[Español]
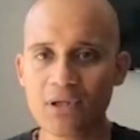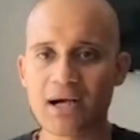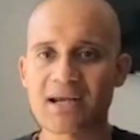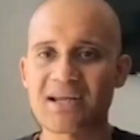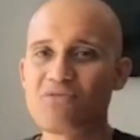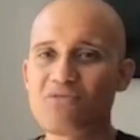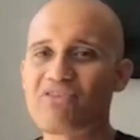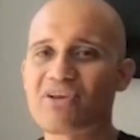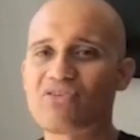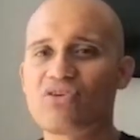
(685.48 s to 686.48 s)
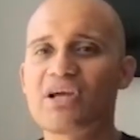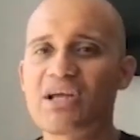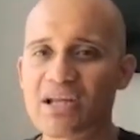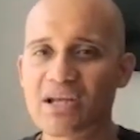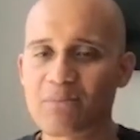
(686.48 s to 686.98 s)
agarrando infecciones
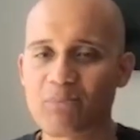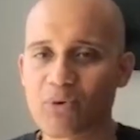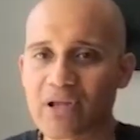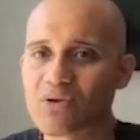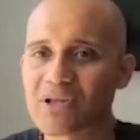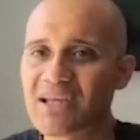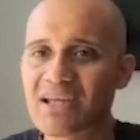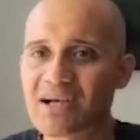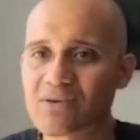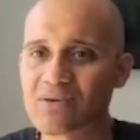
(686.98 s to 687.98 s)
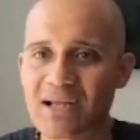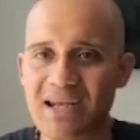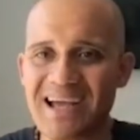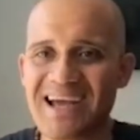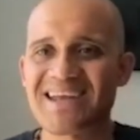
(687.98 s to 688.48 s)
en el, porque no tenía, o sea,
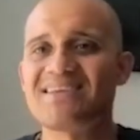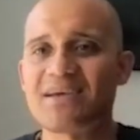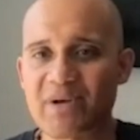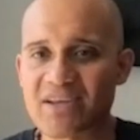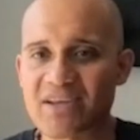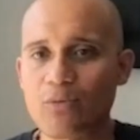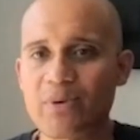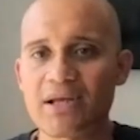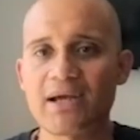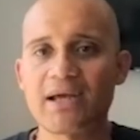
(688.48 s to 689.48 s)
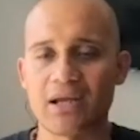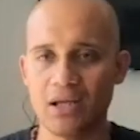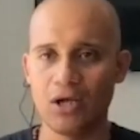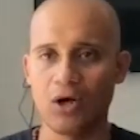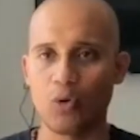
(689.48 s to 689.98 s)
las carencias parecían hospitales de guerra,
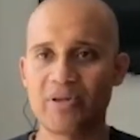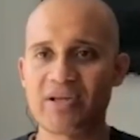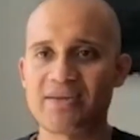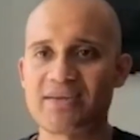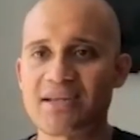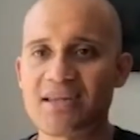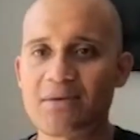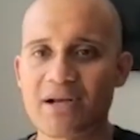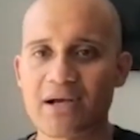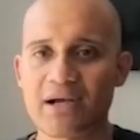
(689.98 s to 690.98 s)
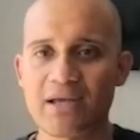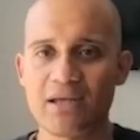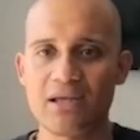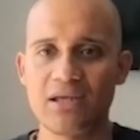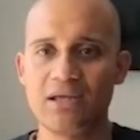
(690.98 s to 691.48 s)
Hospital Central de Maracay,
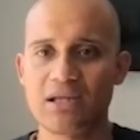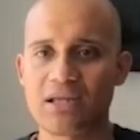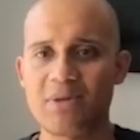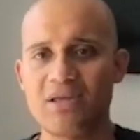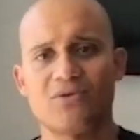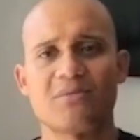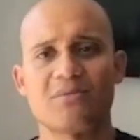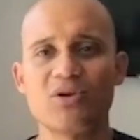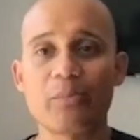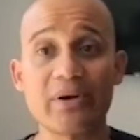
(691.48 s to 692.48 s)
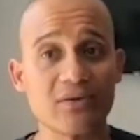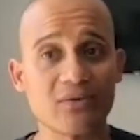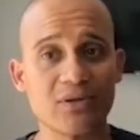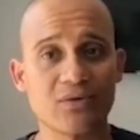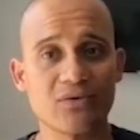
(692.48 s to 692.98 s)
y, este médico terminó
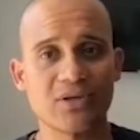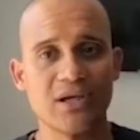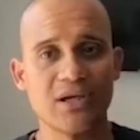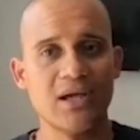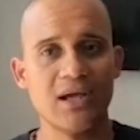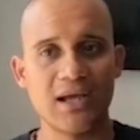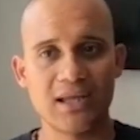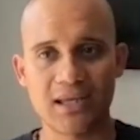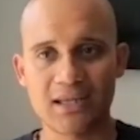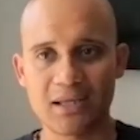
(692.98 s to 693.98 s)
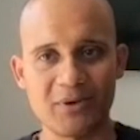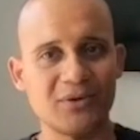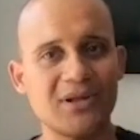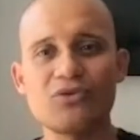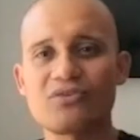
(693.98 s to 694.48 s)
preso. Entonces, estas
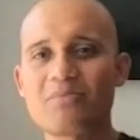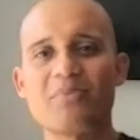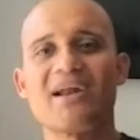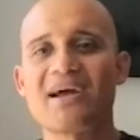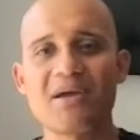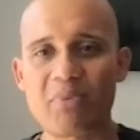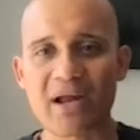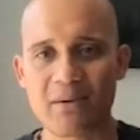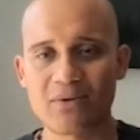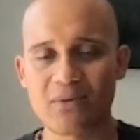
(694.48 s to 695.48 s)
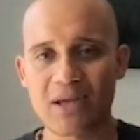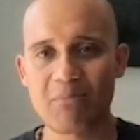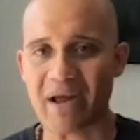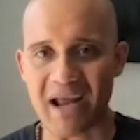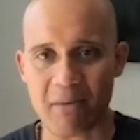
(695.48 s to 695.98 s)
personas no se paran en, para no, en
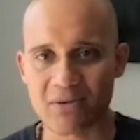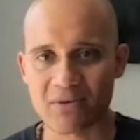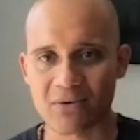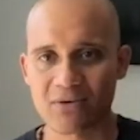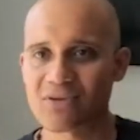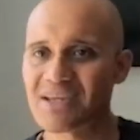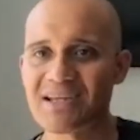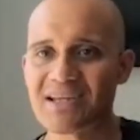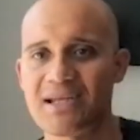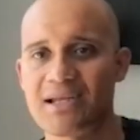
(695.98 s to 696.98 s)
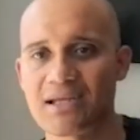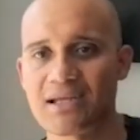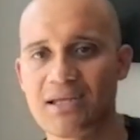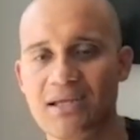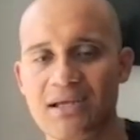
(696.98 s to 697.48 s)
parámetros, no se detienen,
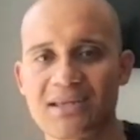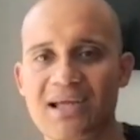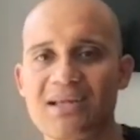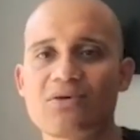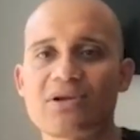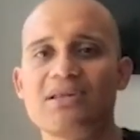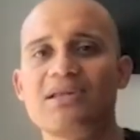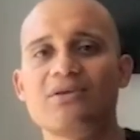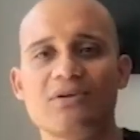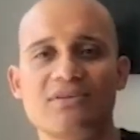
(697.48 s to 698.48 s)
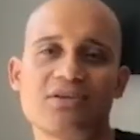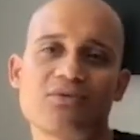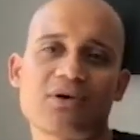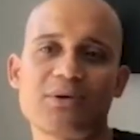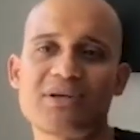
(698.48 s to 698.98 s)
y estando rendidos,
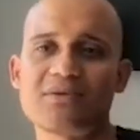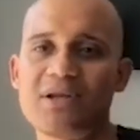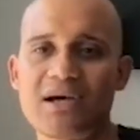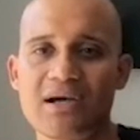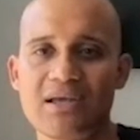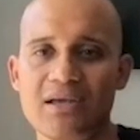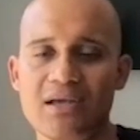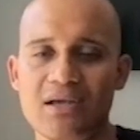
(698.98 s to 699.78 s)
diciendo que habían civiles ahí,